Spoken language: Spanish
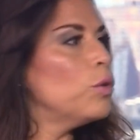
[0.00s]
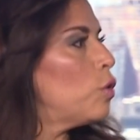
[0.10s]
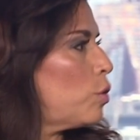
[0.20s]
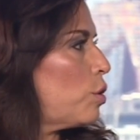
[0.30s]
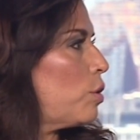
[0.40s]

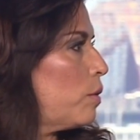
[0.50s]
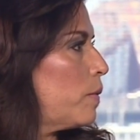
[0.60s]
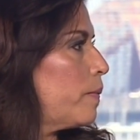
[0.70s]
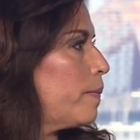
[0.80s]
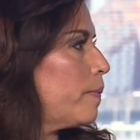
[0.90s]
juntos
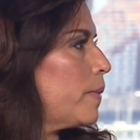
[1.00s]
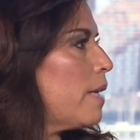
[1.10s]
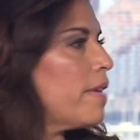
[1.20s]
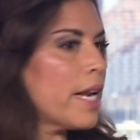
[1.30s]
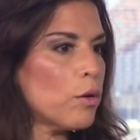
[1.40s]

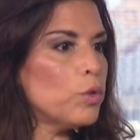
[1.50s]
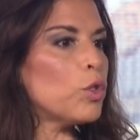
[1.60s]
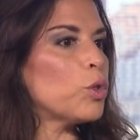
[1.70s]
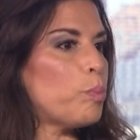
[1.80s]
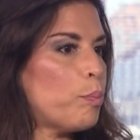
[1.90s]
y vienen
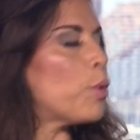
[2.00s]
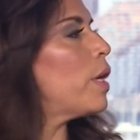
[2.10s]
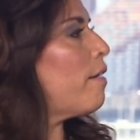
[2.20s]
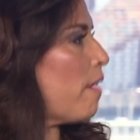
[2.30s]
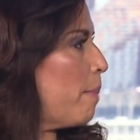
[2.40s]
juntos por
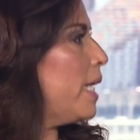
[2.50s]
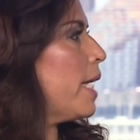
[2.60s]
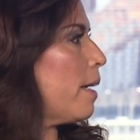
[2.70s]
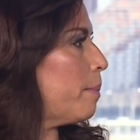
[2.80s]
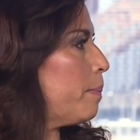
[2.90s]
la
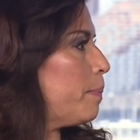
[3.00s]
familia.